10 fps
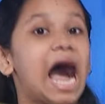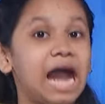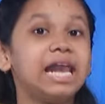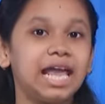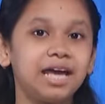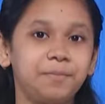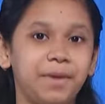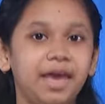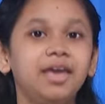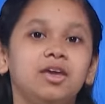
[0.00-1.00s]
আর
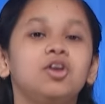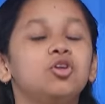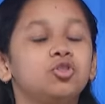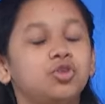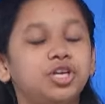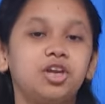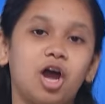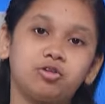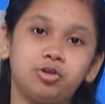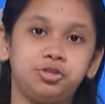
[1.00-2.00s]
লাগবে দুটি
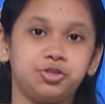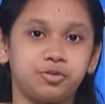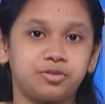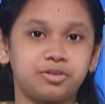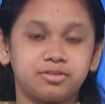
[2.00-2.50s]
নকল চোখ